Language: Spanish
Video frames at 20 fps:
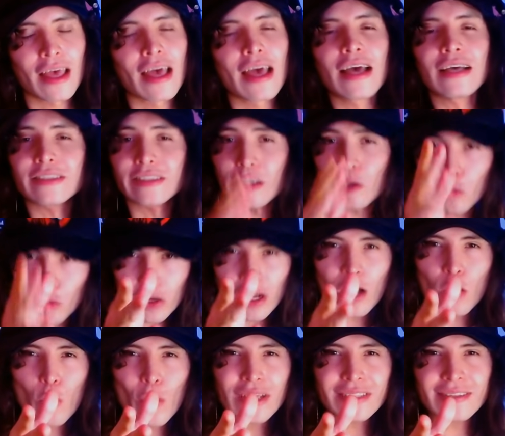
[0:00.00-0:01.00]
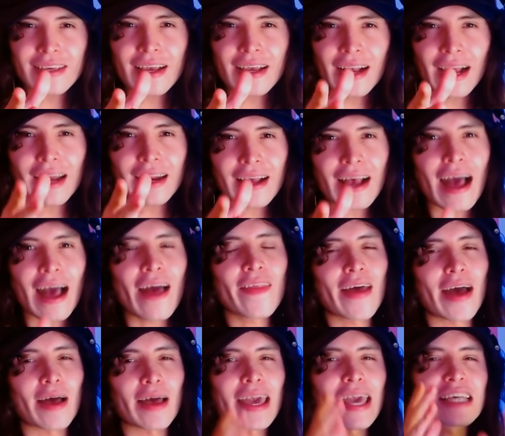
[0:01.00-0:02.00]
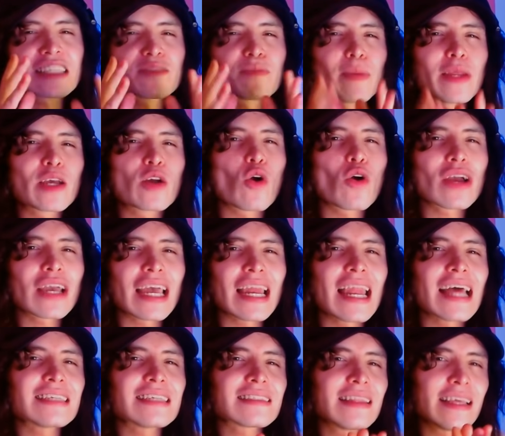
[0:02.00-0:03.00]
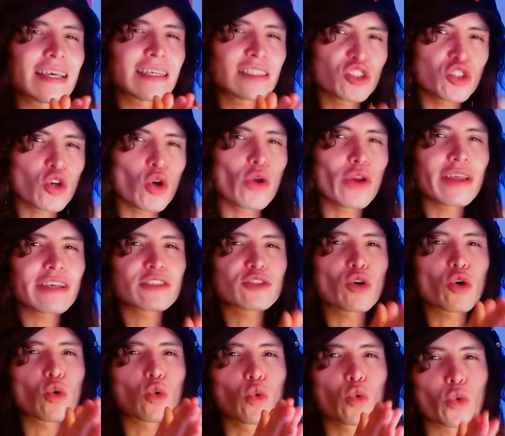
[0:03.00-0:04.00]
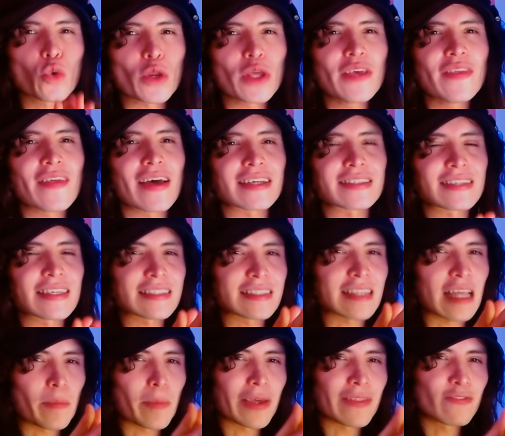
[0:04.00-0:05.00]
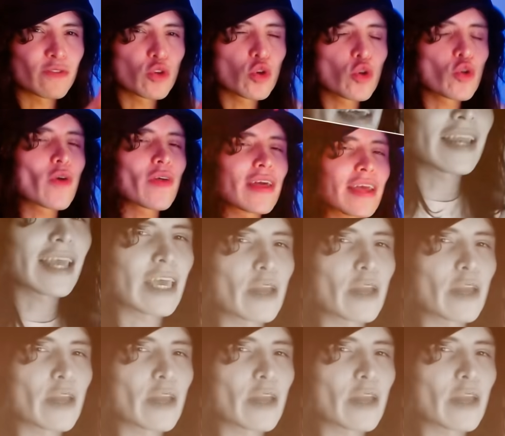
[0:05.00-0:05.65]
Según la jueza encargada, explicó que las lesiones ocurridas desde el 21 de enero